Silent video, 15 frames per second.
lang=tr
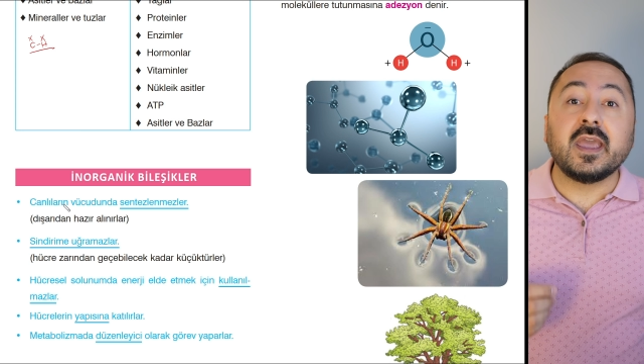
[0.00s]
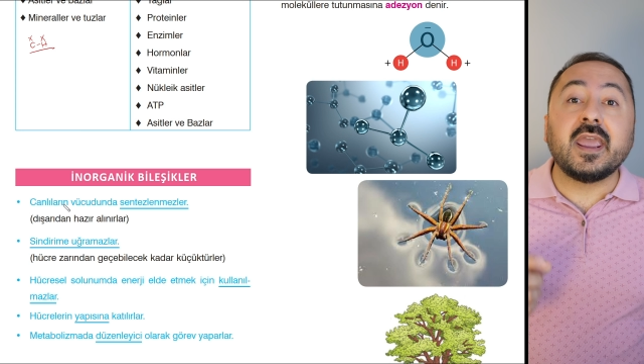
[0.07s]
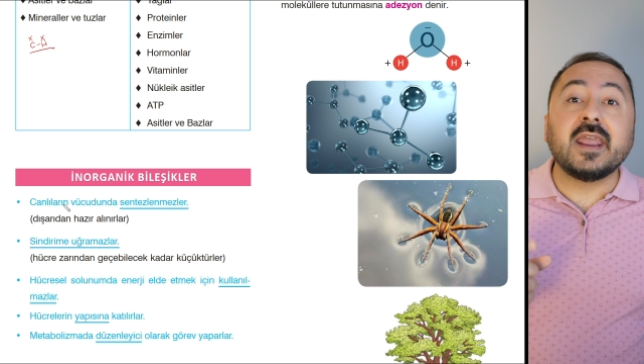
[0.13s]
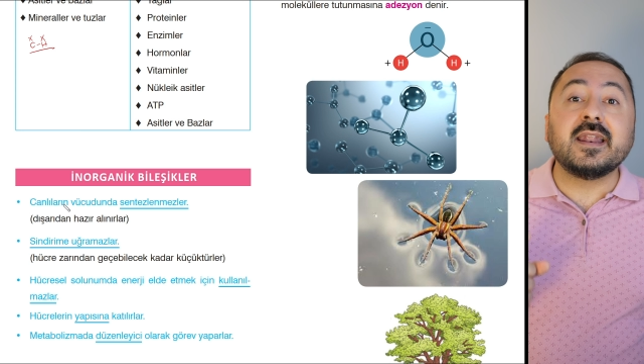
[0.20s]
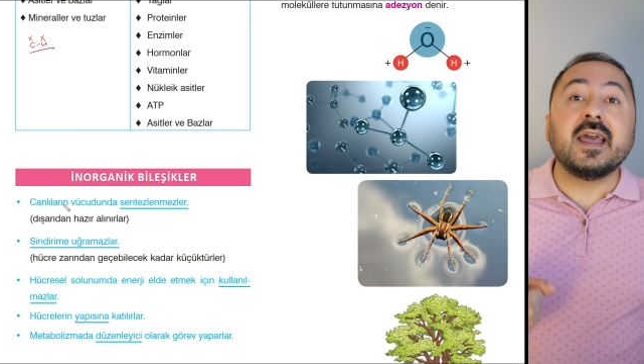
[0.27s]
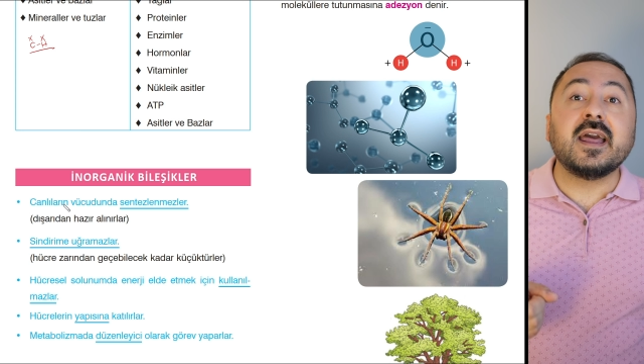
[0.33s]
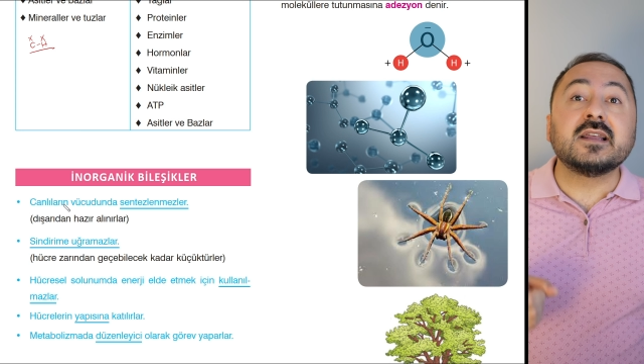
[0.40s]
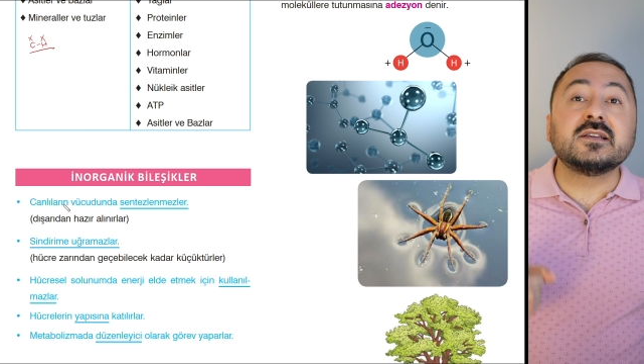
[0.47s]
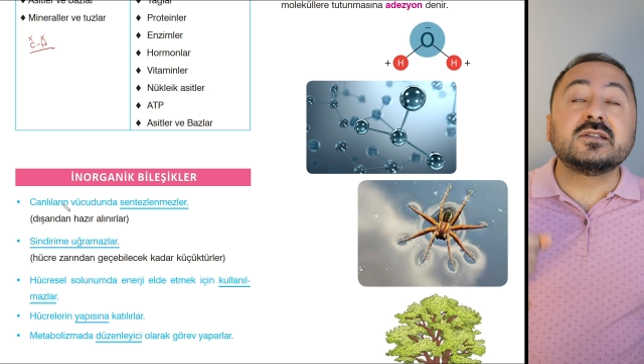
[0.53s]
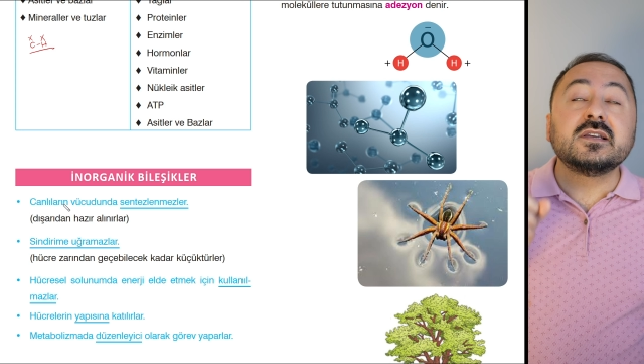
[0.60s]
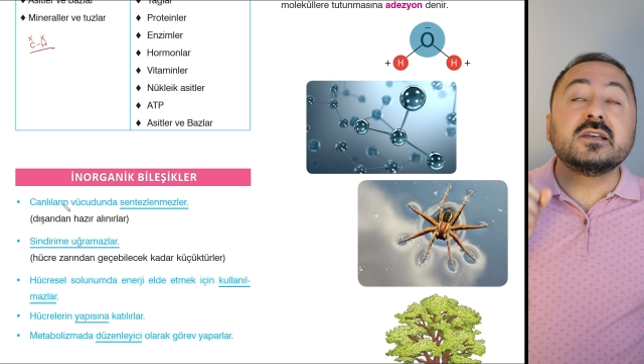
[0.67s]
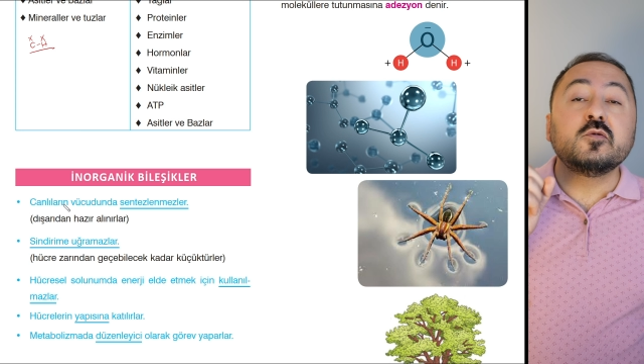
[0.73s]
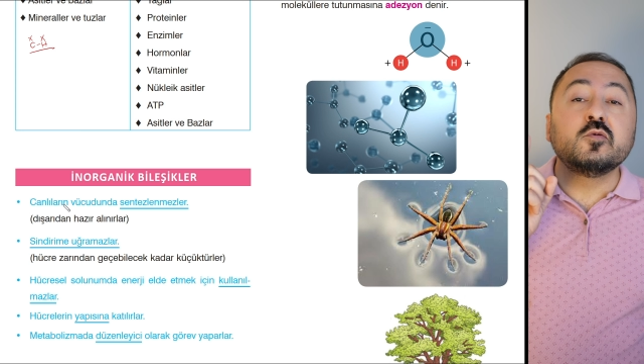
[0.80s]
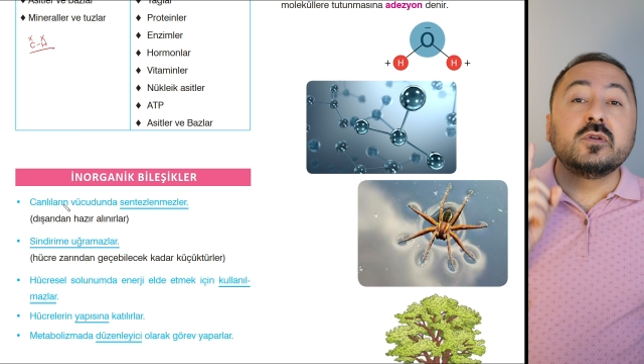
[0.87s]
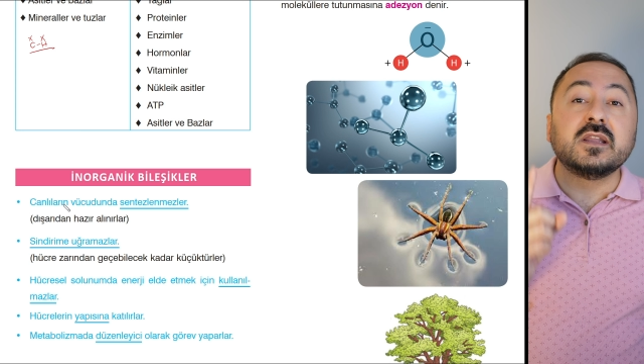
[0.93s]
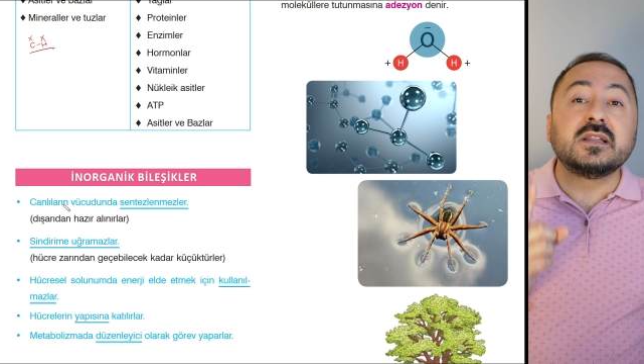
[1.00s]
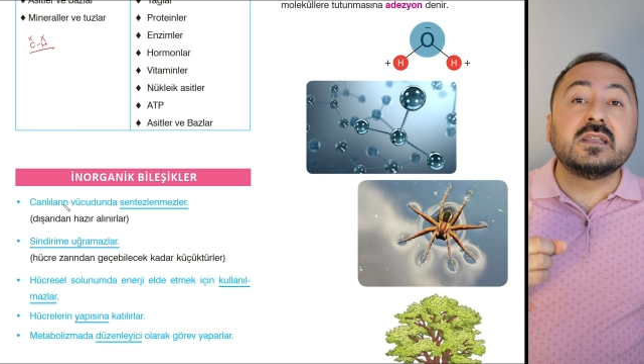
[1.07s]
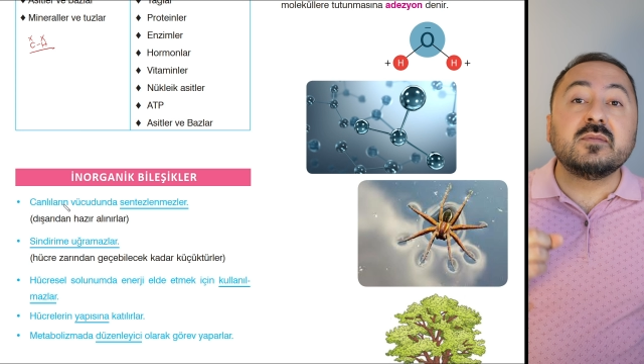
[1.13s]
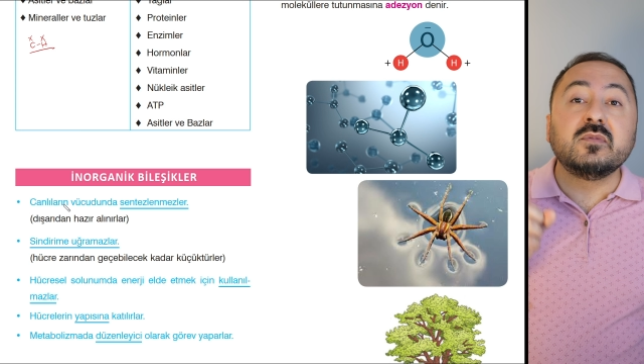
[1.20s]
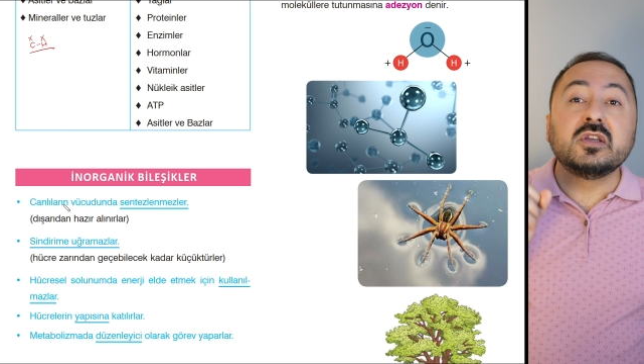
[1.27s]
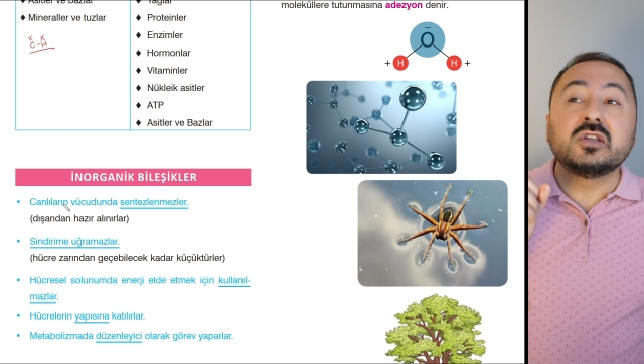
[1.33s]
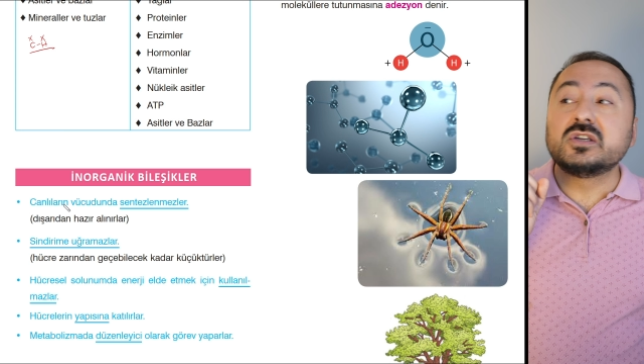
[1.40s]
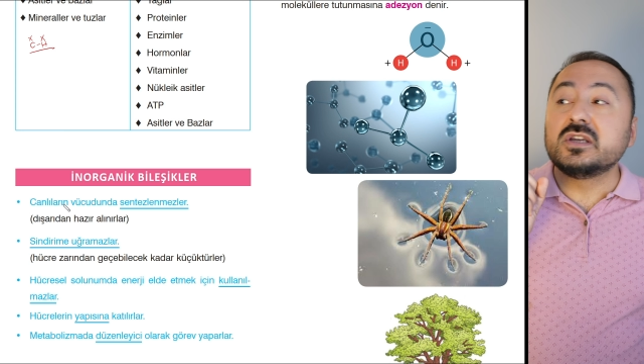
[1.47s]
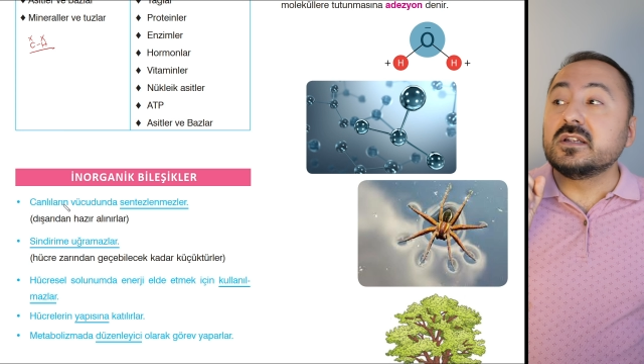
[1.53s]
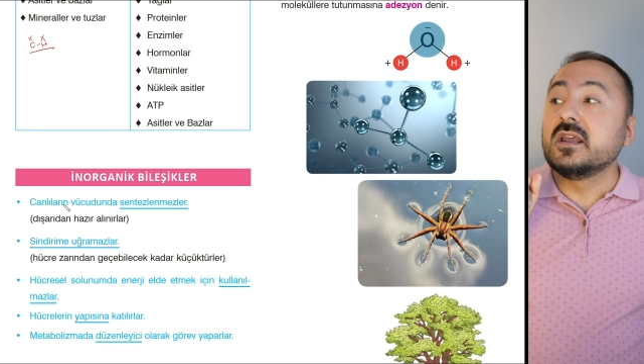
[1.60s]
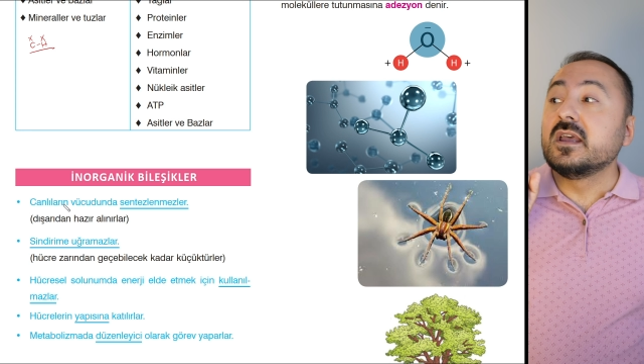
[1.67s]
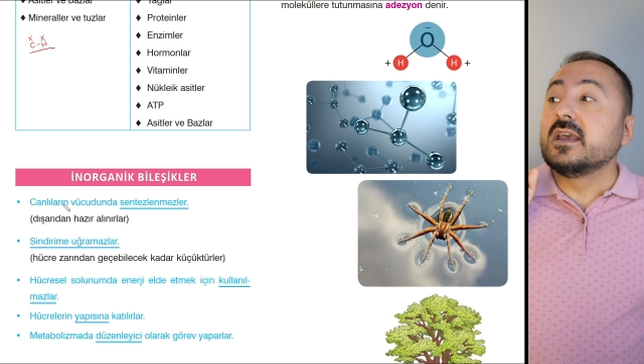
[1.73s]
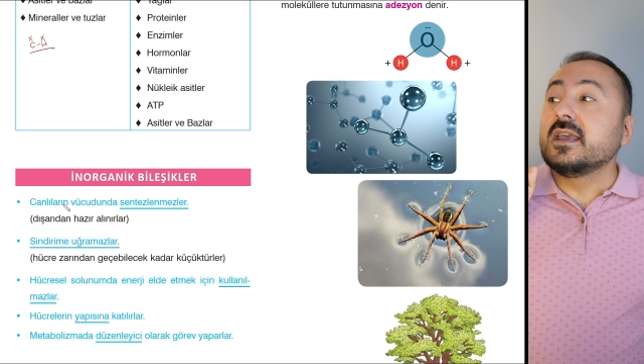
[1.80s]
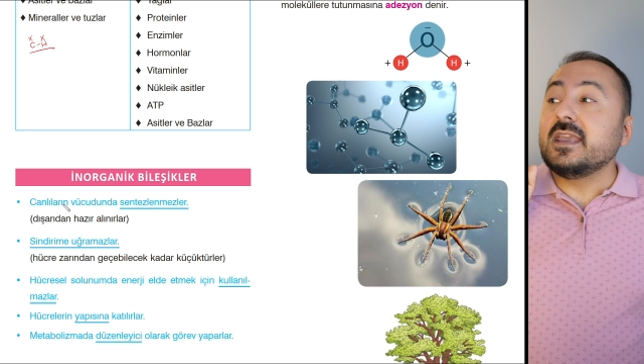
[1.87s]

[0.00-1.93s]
enerji üretimi için